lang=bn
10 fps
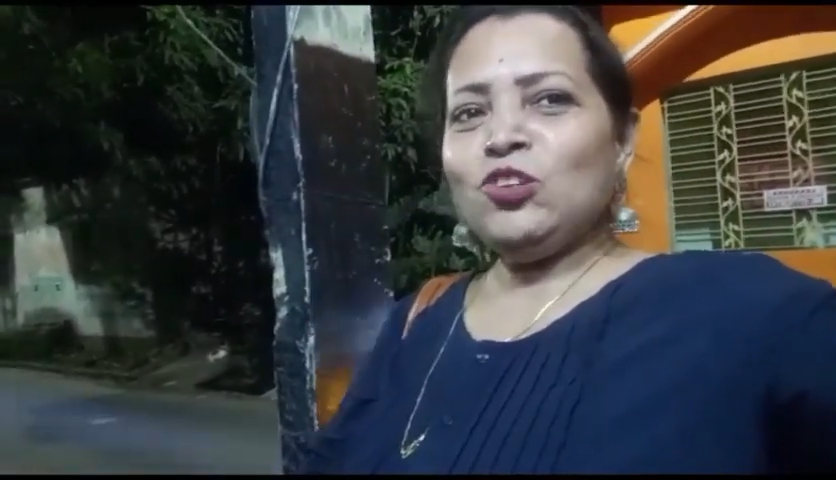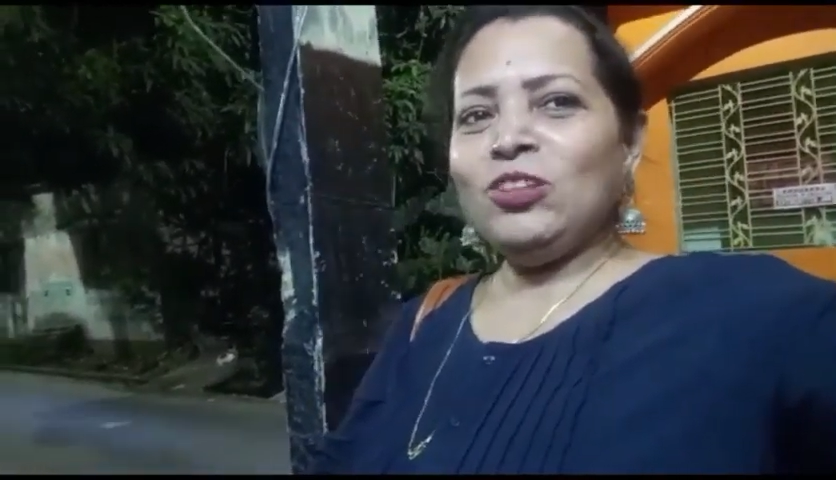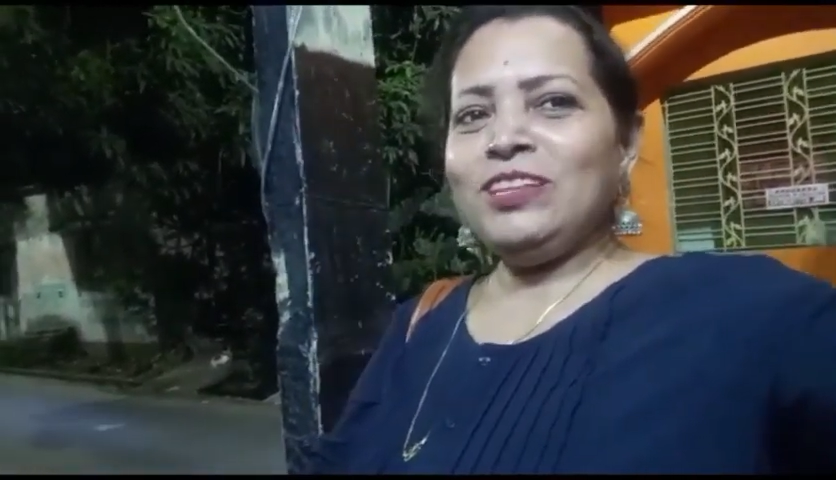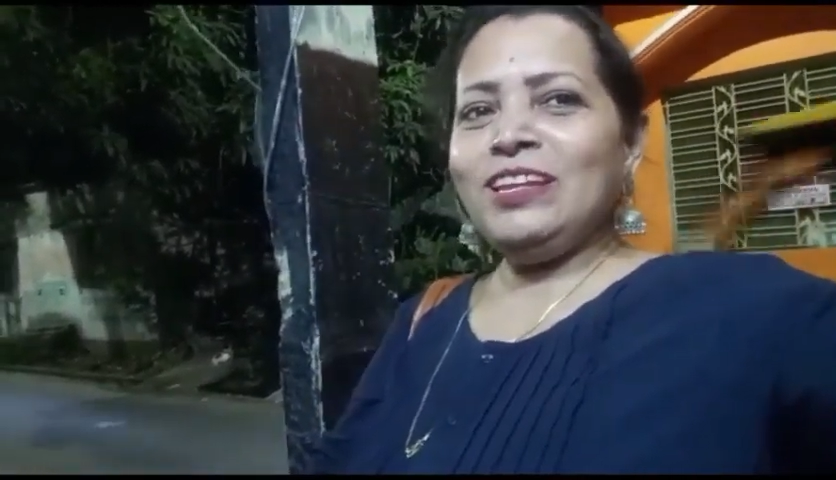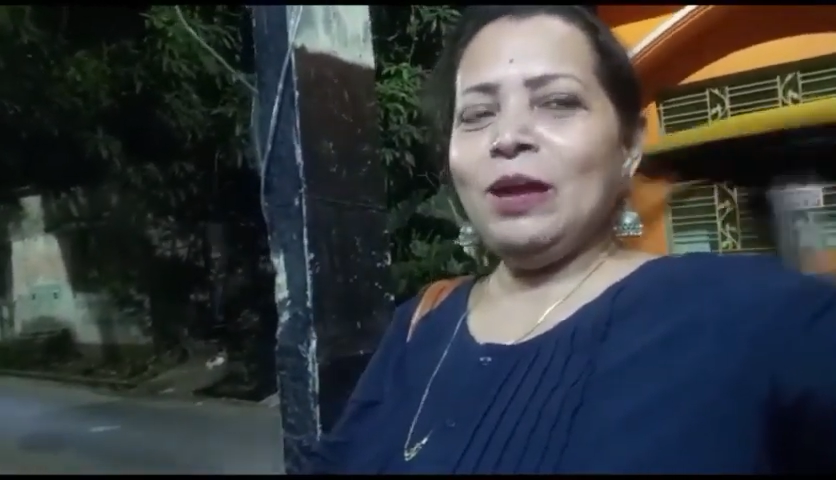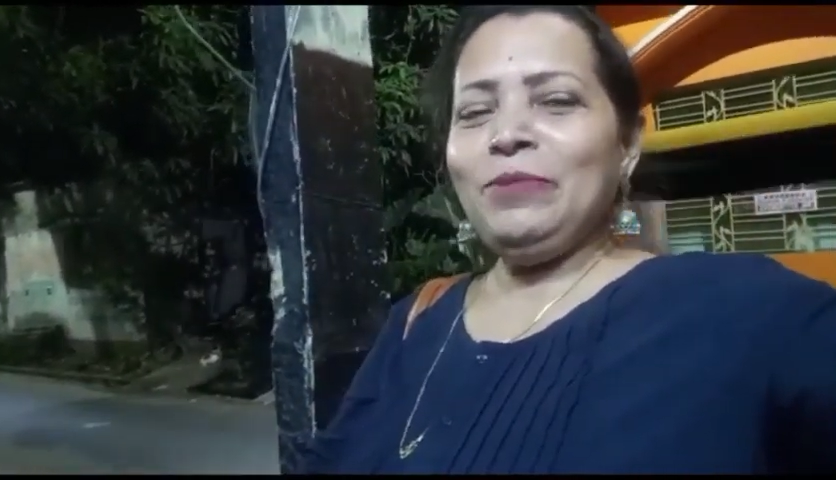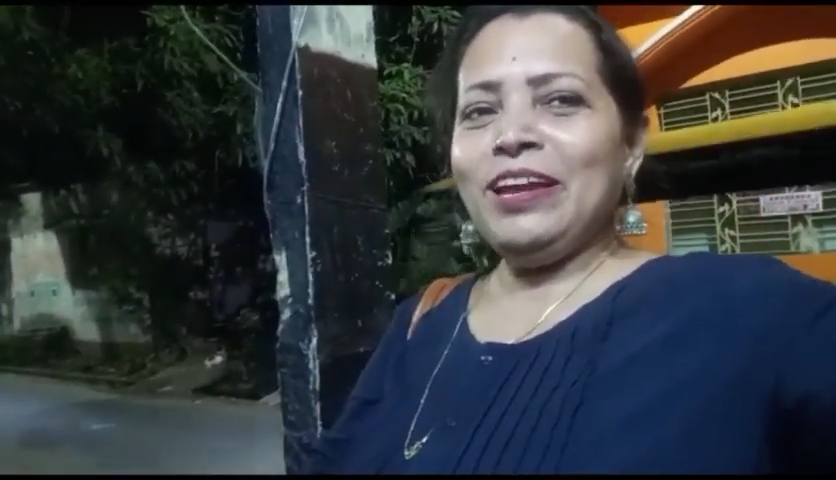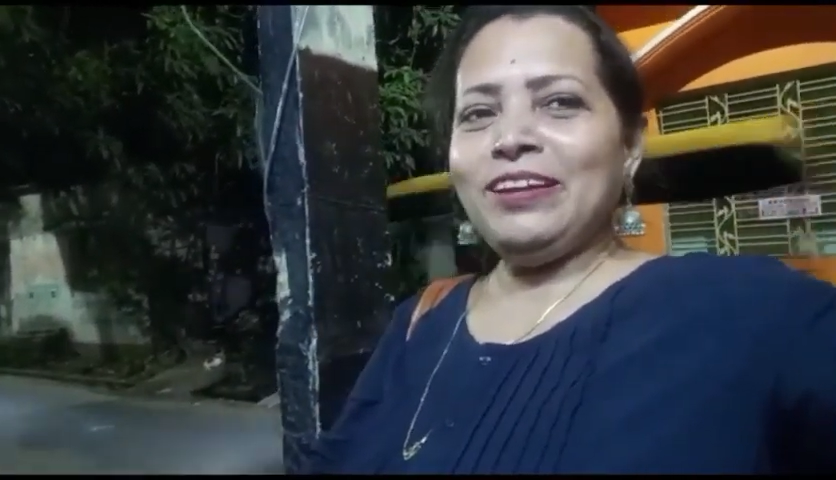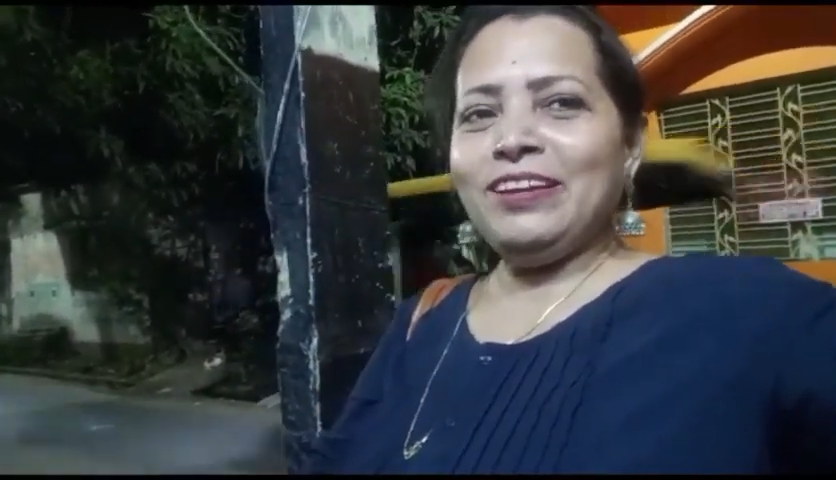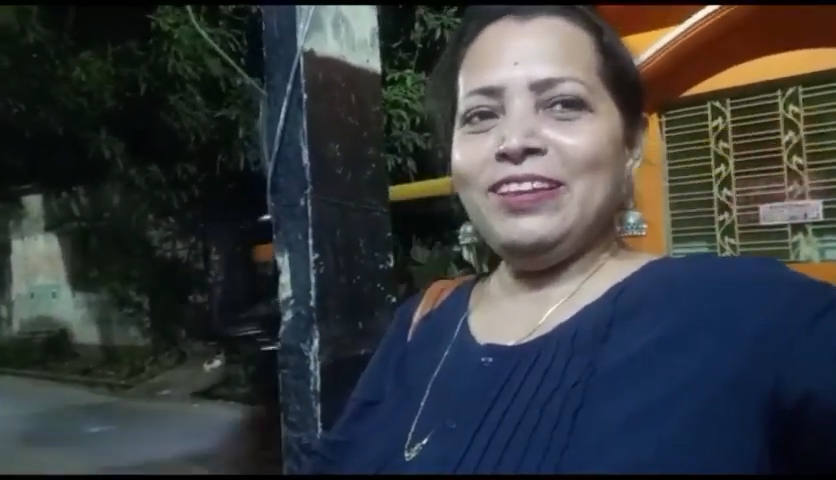সন্ধানে আমি
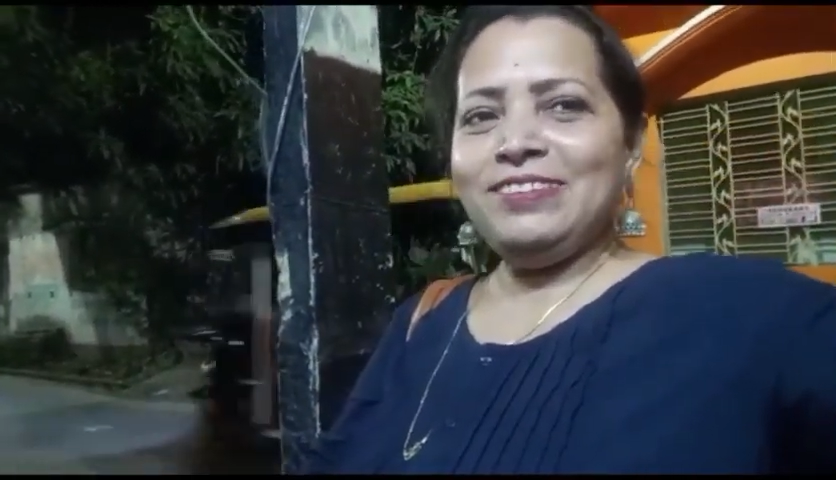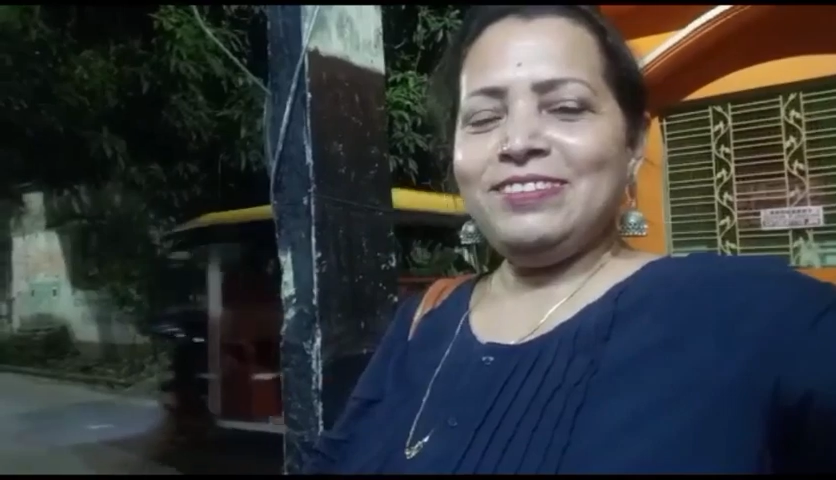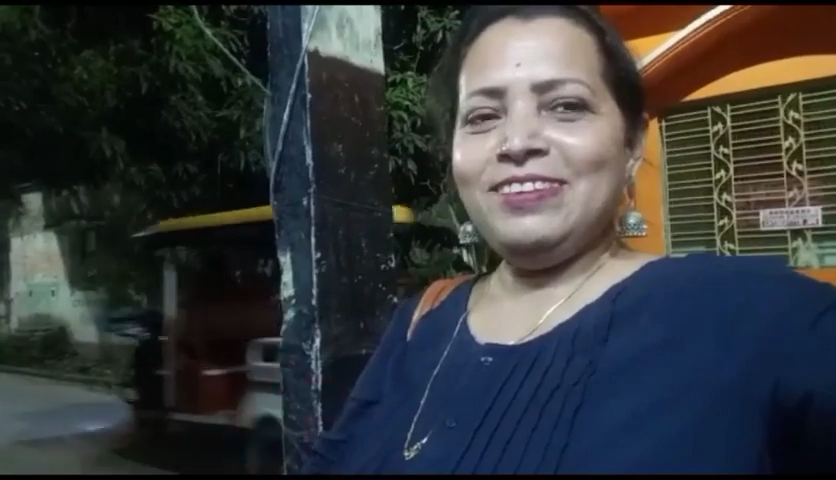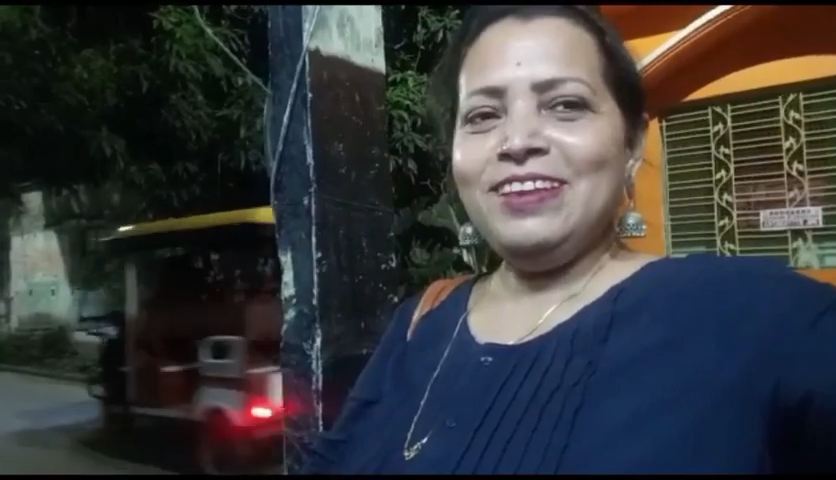এখানে এসেছি